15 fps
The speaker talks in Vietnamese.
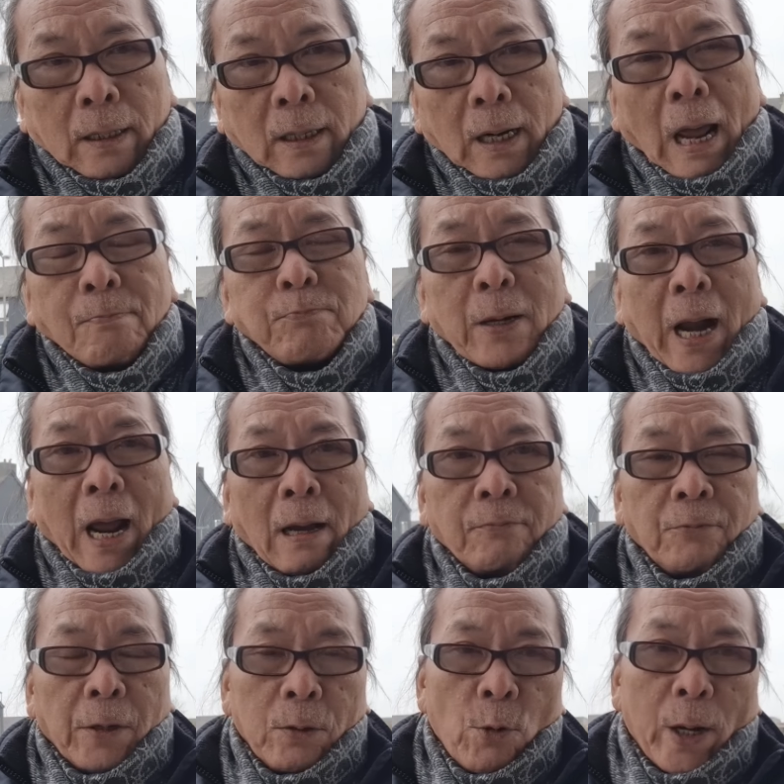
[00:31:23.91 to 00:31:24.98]
đáp trả
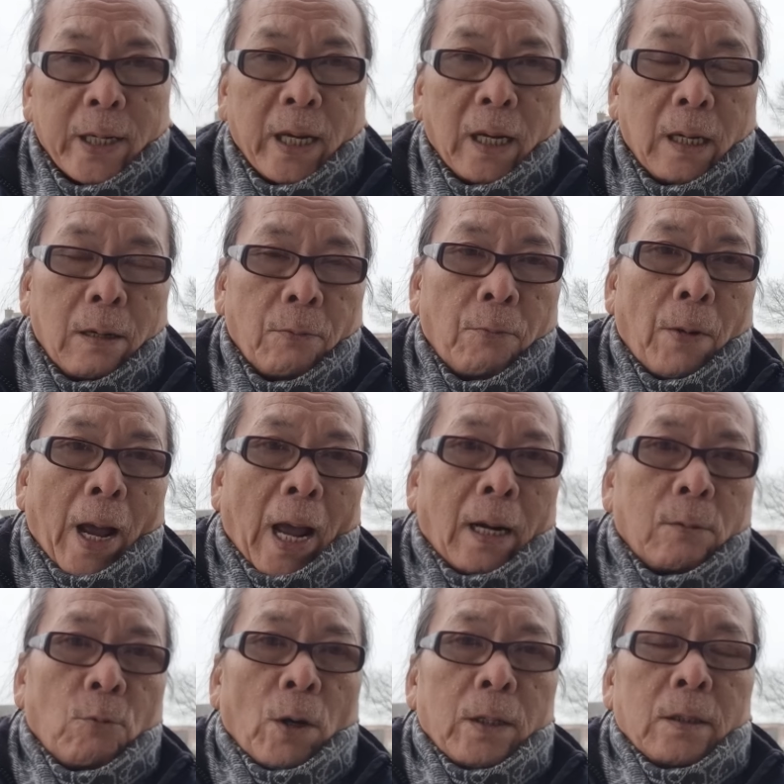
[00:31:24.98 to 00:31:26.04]
với Hoa Kỳ và
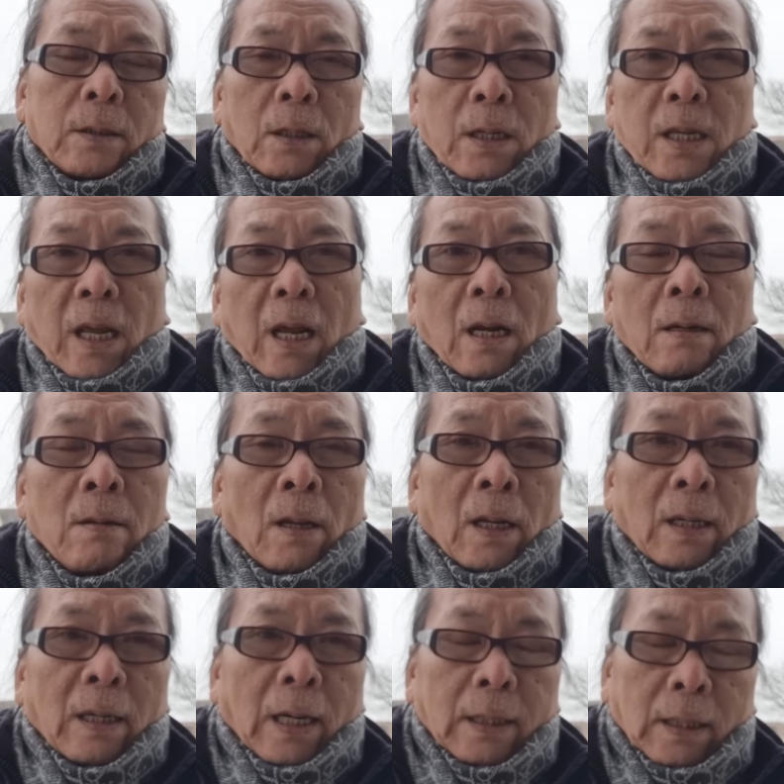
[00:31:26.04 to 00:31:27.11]
Anh Quốc nói việc
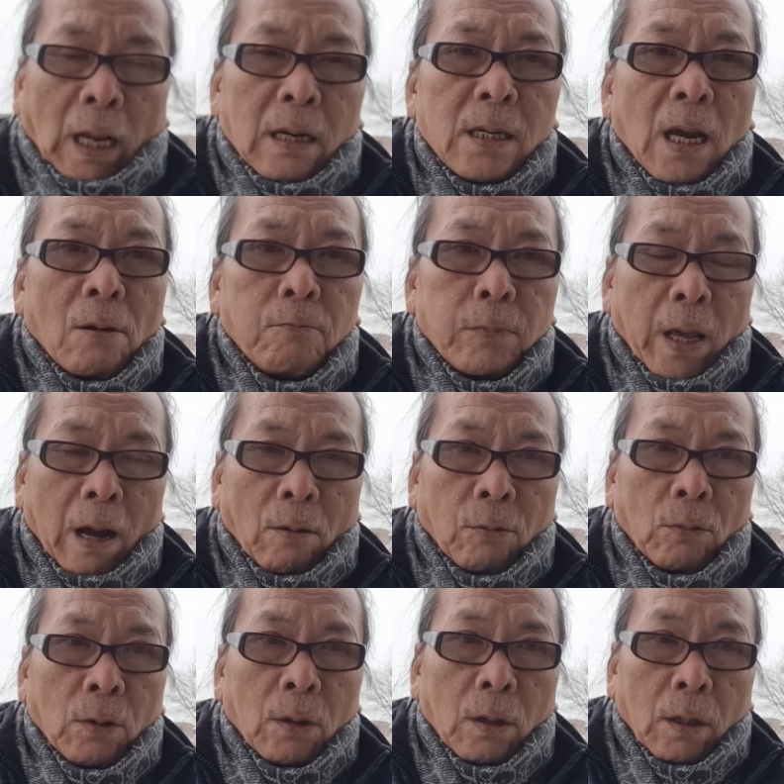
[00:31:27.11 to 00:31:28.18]
là tấn công vào
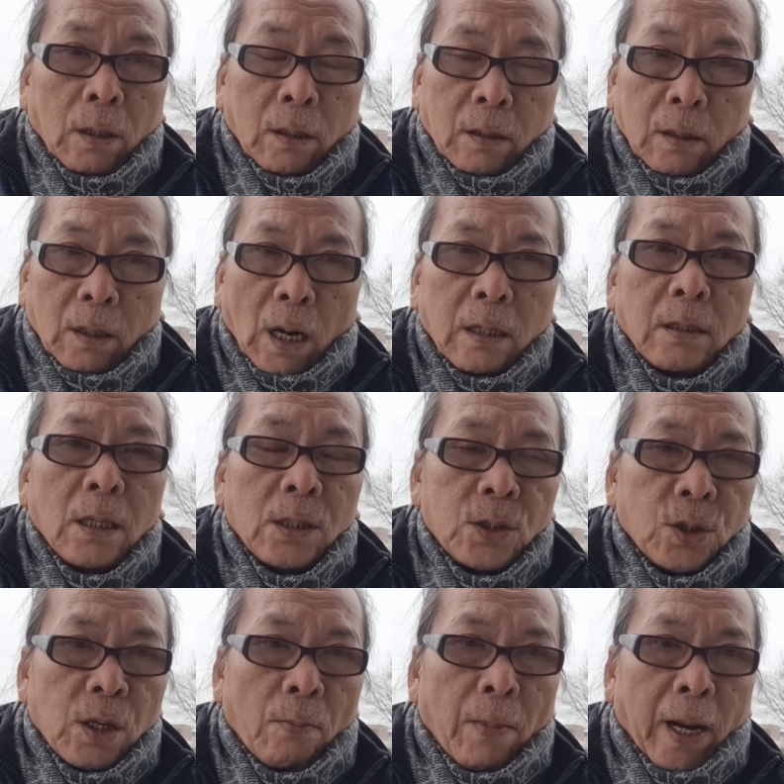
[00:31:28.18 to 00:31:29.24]
đất nước
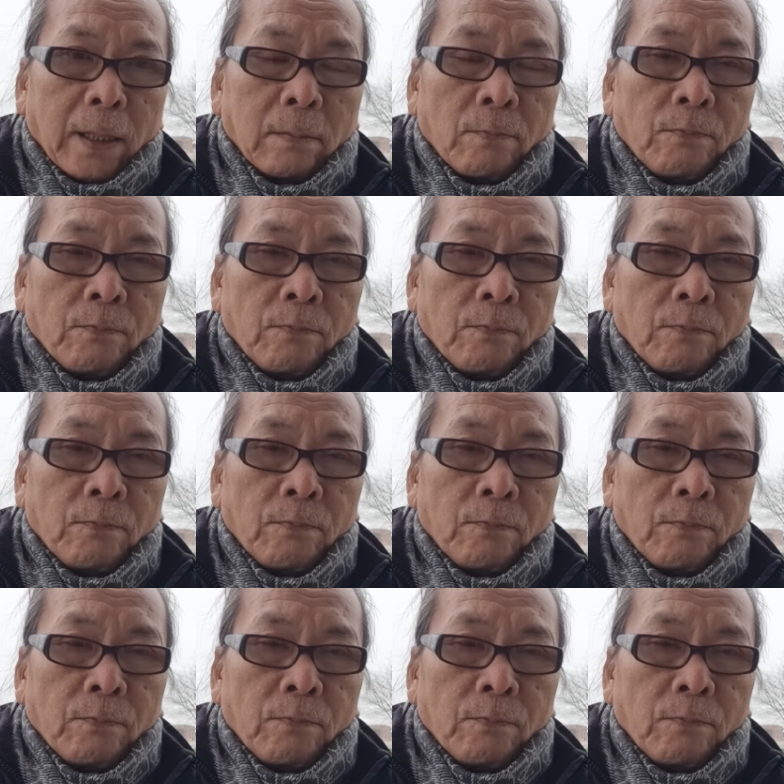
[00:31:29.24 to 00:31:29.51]
Yemen